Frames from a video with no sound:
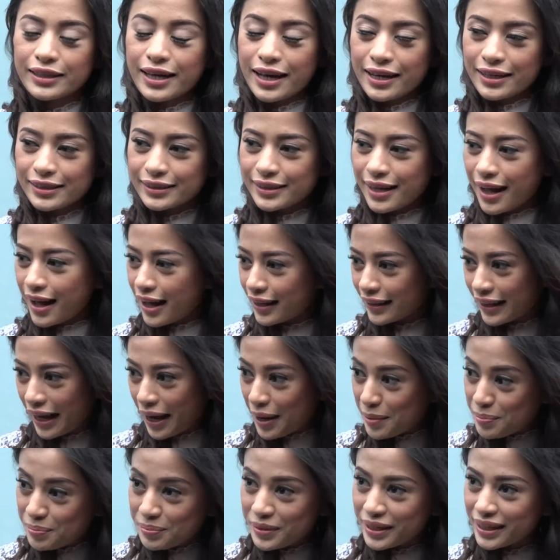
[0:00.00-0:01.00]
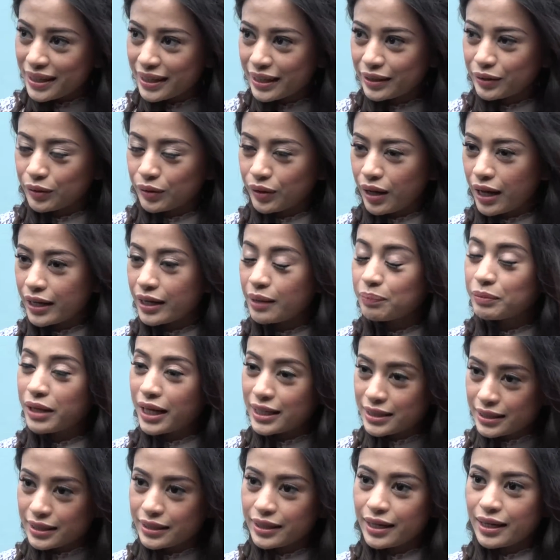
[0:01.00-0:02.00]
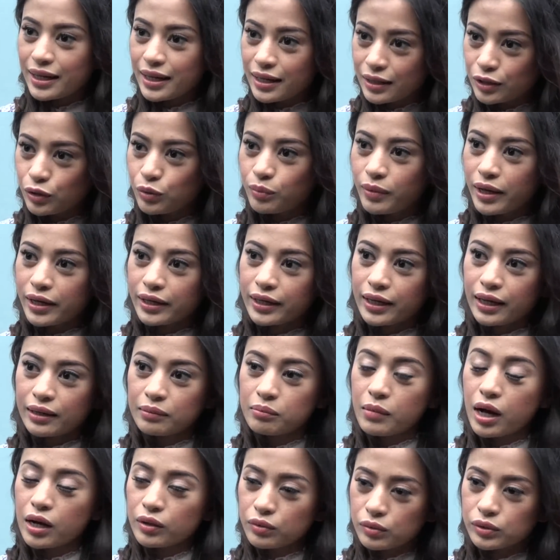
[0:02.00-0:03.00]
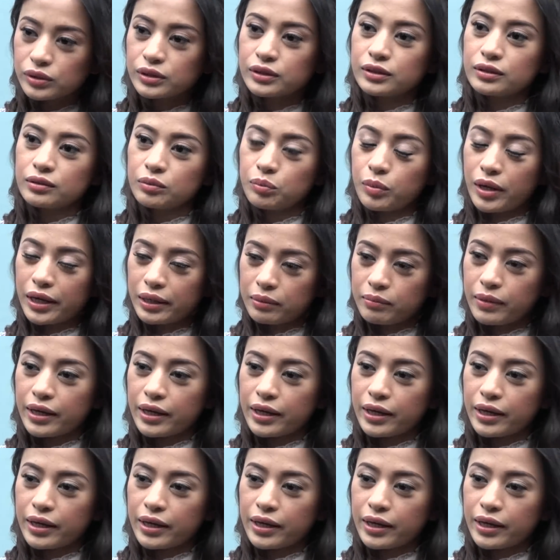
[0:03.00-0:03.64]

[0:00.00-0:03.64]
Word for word: dia sangat happy gitu, adaptasinya lumayan bagus, lumayan